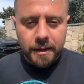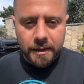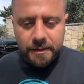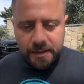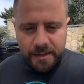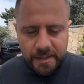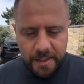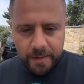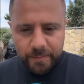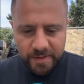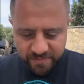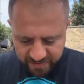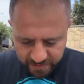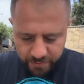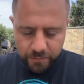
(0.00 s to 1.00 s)
انت اللي عامل
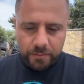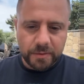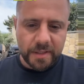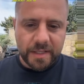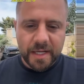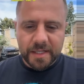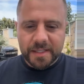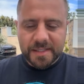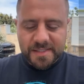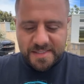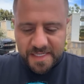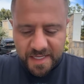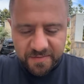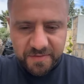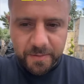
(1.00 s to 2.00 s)
الفيديو اللي كان هذا
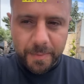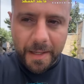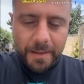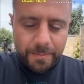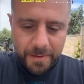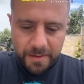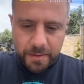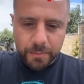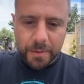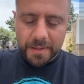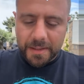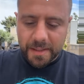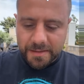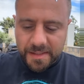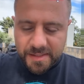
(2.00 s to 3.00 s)
الصحفي بعلبكي
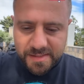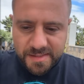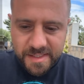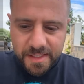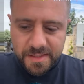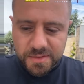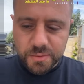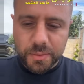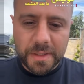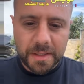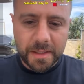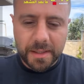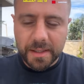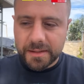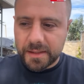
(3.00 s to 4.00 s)
ولا هذا الاستاذ
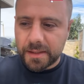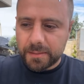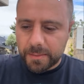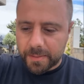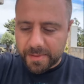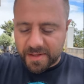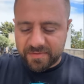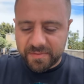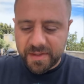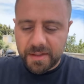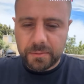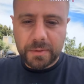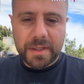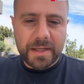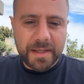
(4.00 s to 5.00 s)
ولا هيدي ما بعرف
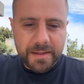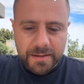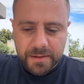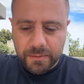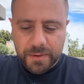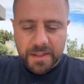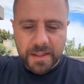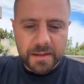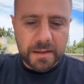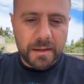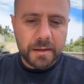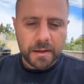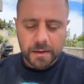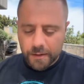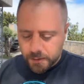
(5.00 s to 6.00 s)
مين ولا هيدي ولا هيدا
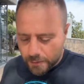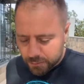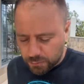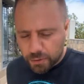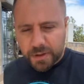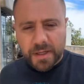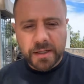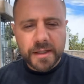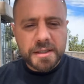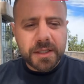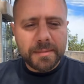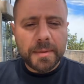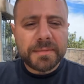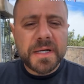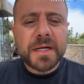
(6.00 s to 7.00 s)
لك خيي انت
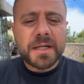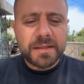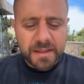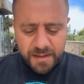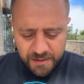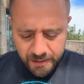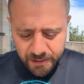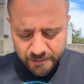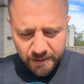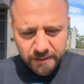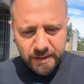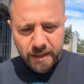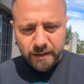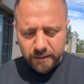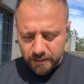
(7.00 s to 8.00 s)
ما بتقرا التعليقات
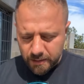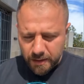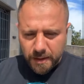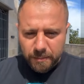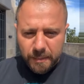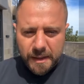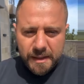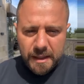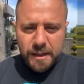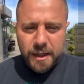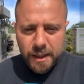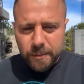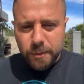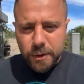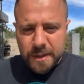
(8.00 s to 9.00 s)
عندك ما كل
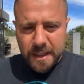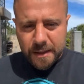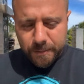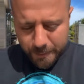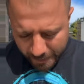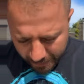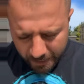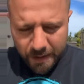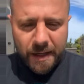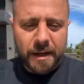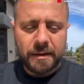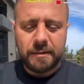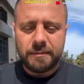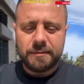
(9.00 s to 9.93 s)
العالم قالت لك معها حق